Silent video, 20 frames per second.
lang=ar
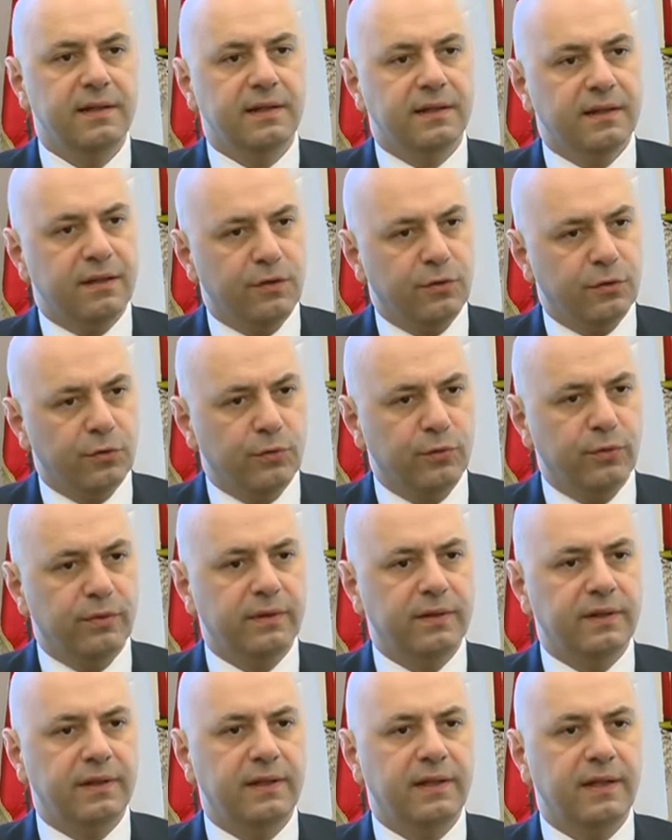ينظرون
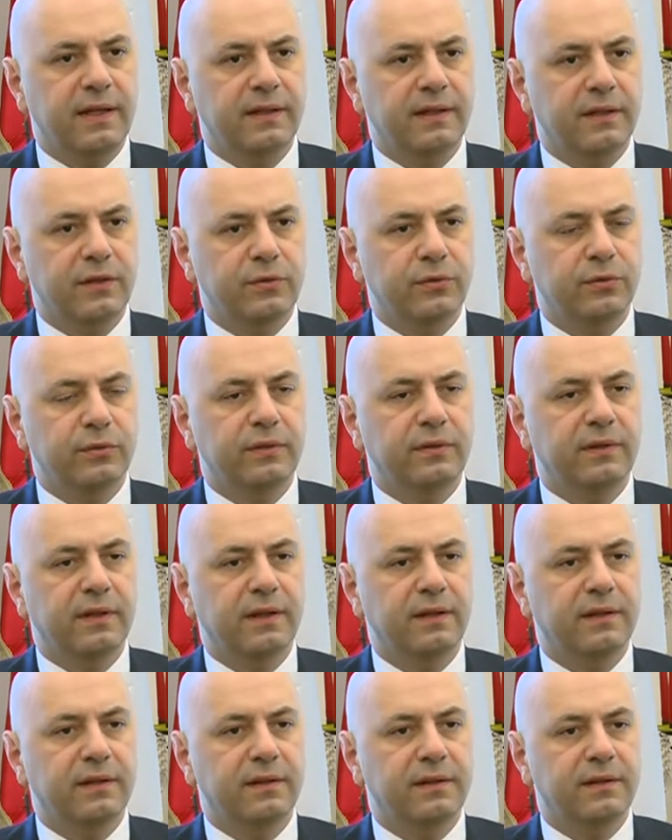الى ان يكون
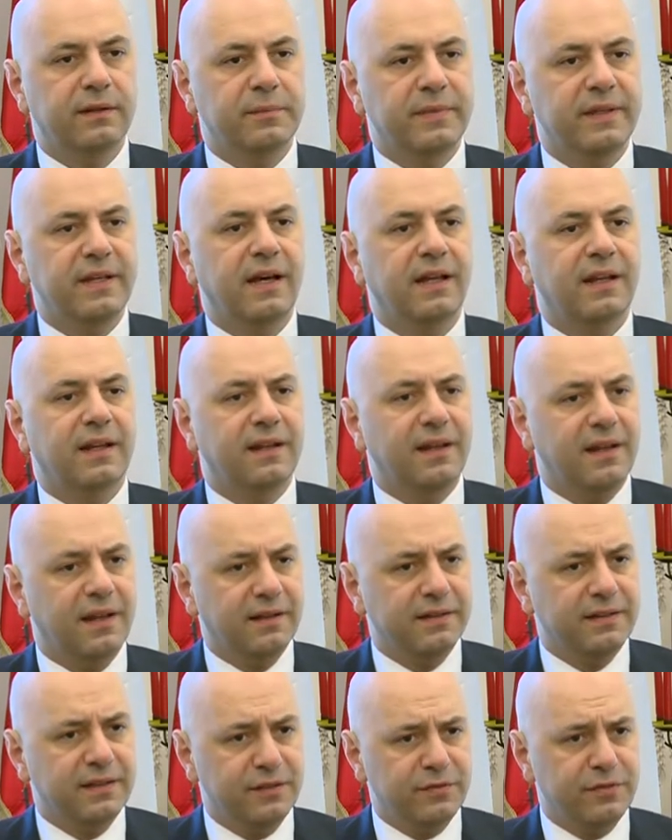البيئه
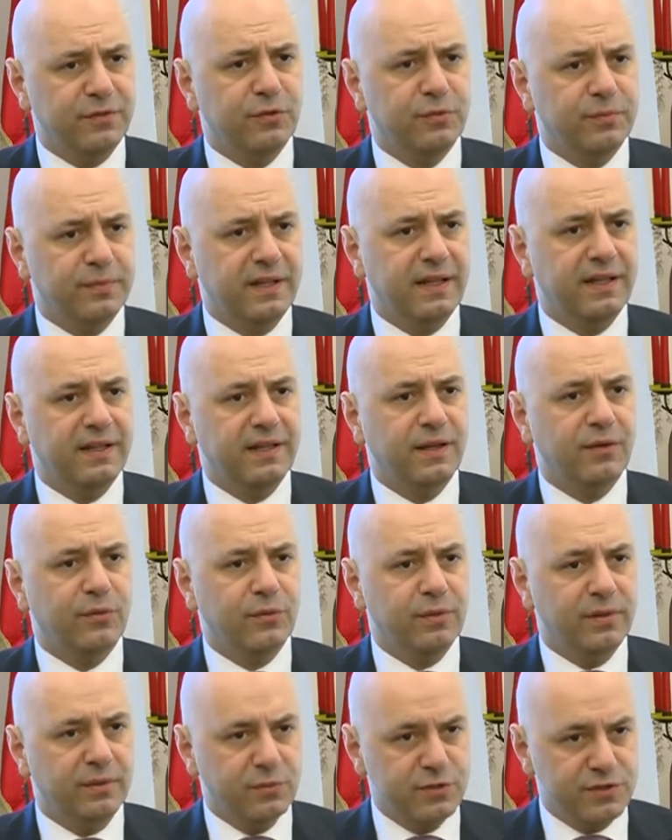الحاضنه في لبنان او
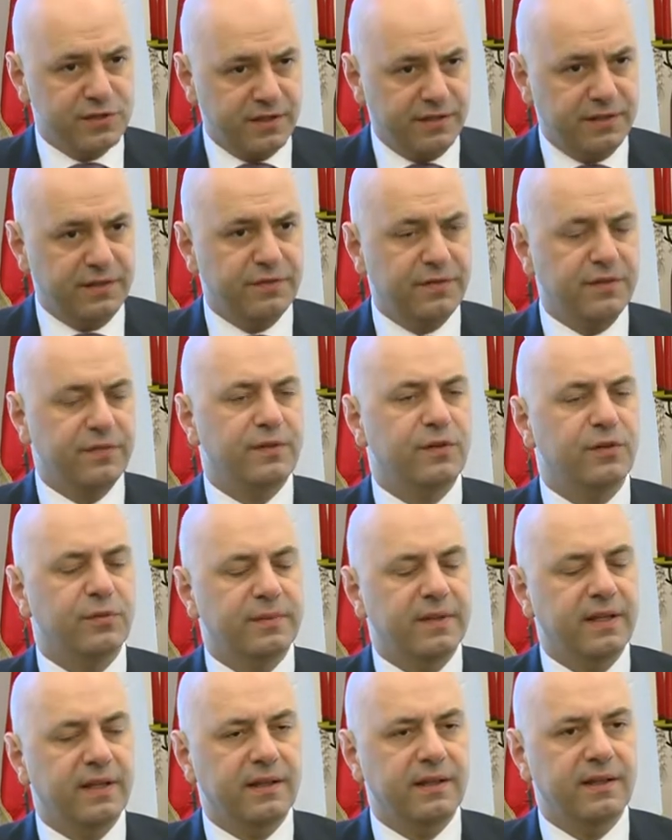المستضيفه في
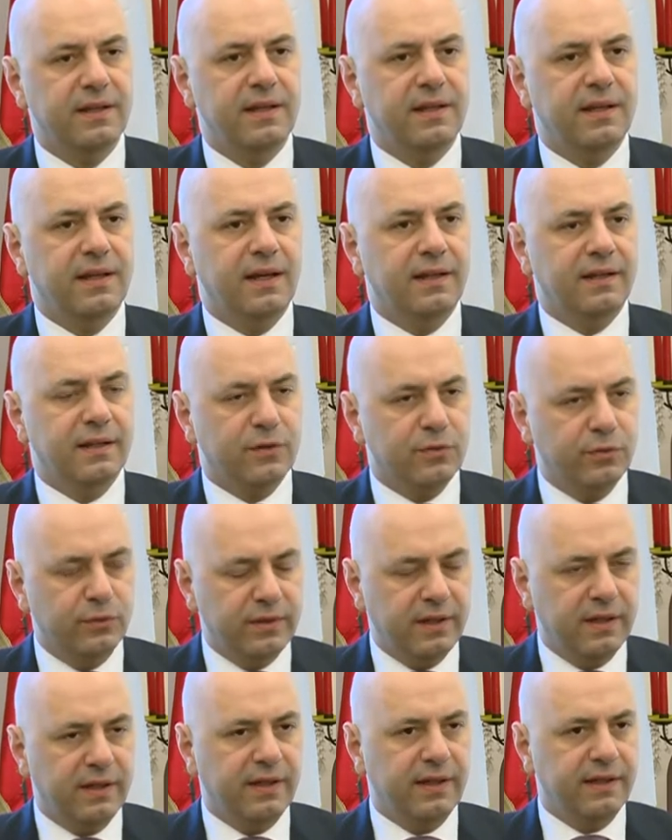لبنان ان يكون
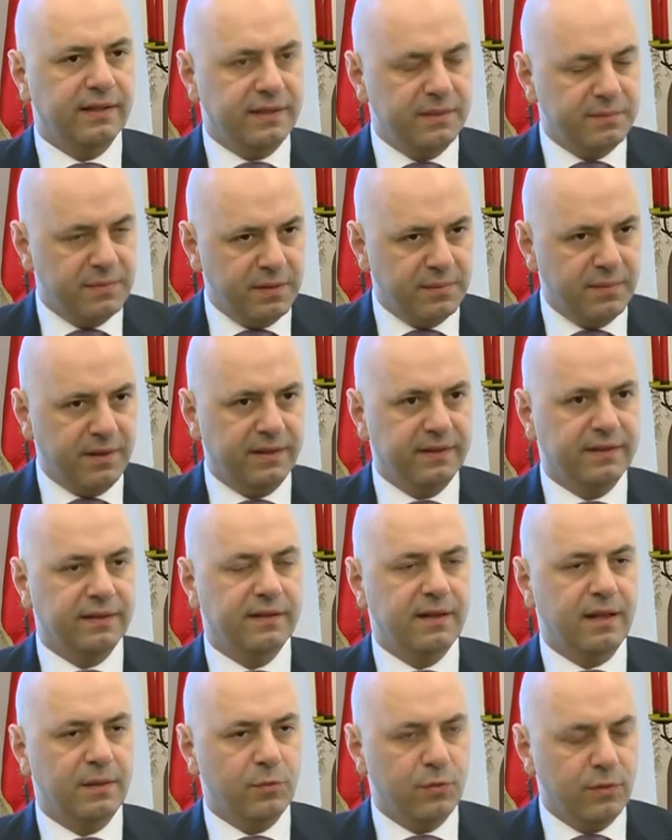لها اهتمام
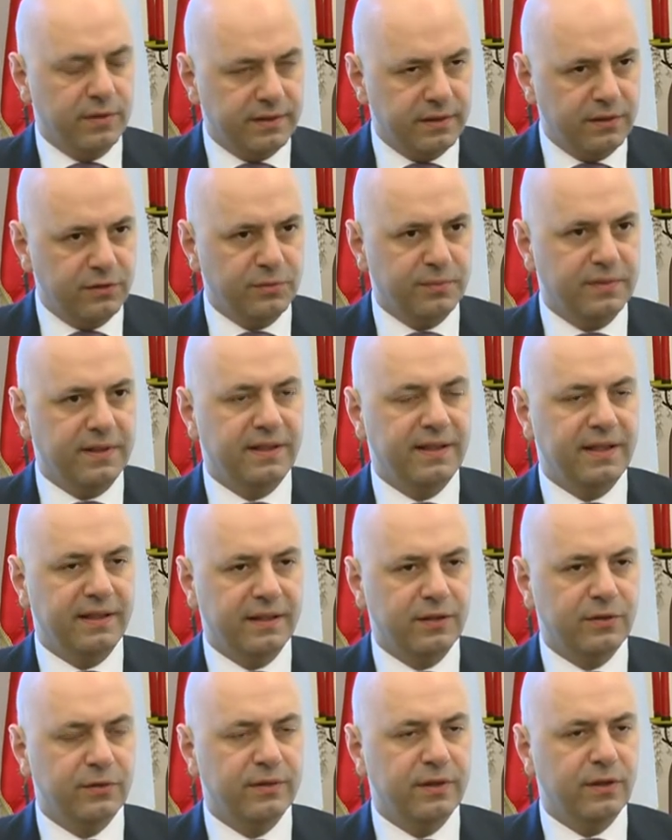ايضا المواطن اللبناني ان
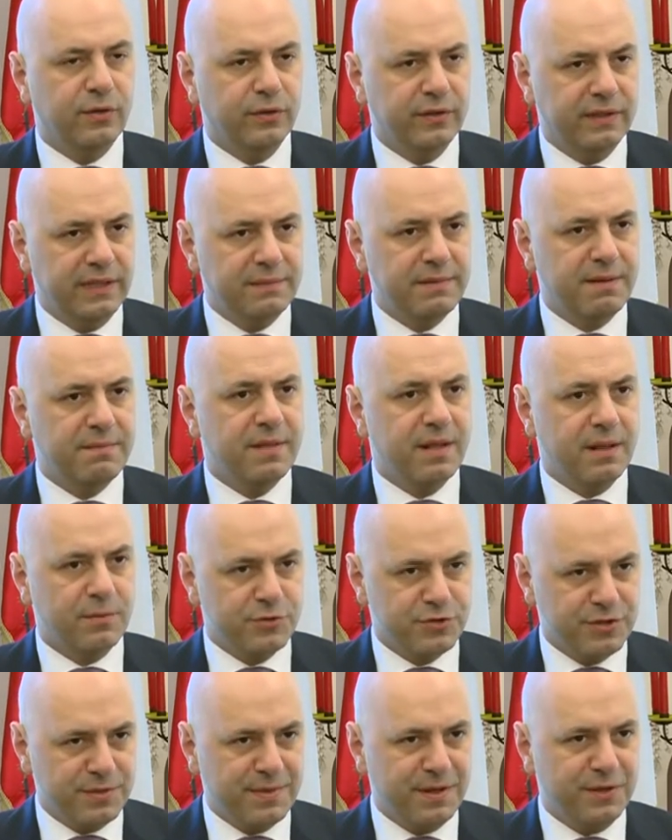يكون له اهتمام من
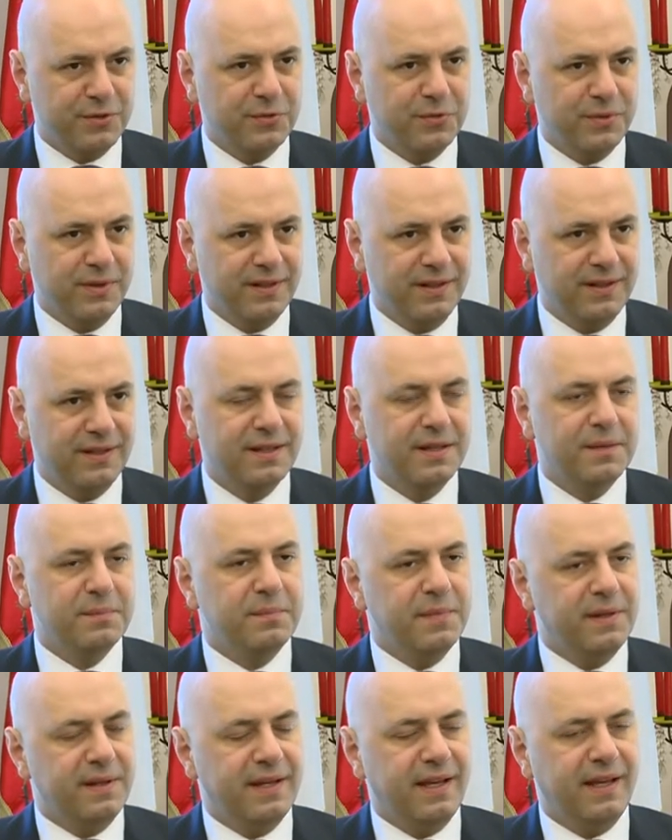المجتمع الدولي
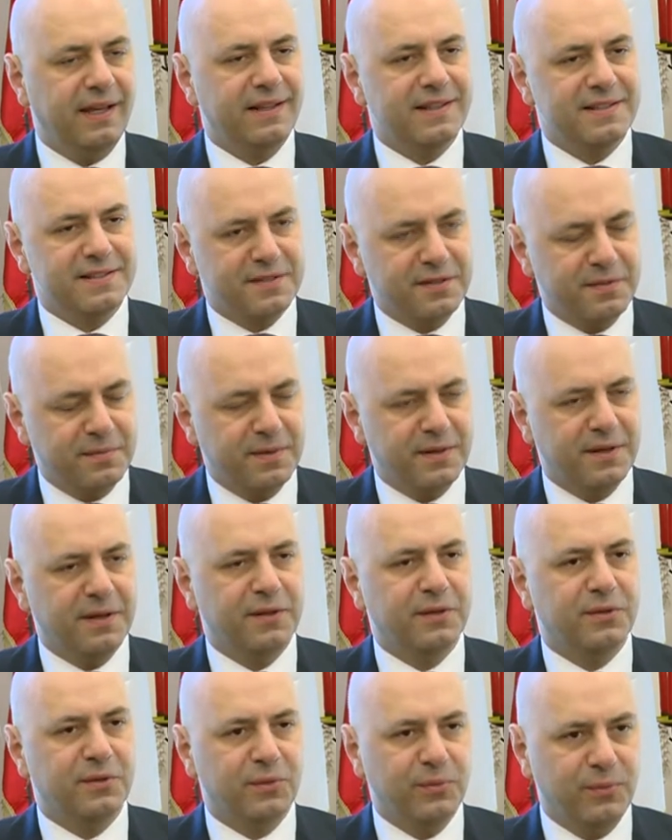من ناحيه
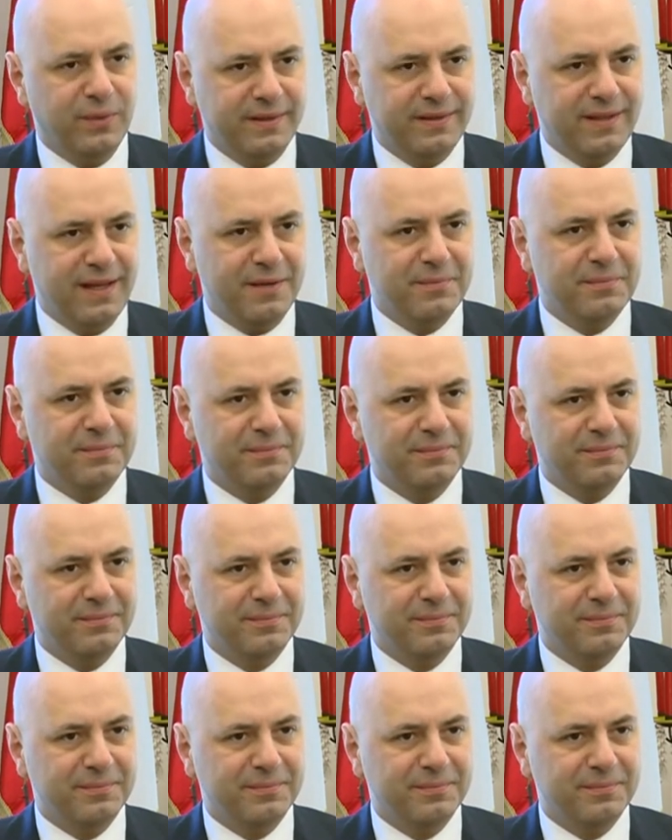الاستثمارات والدعم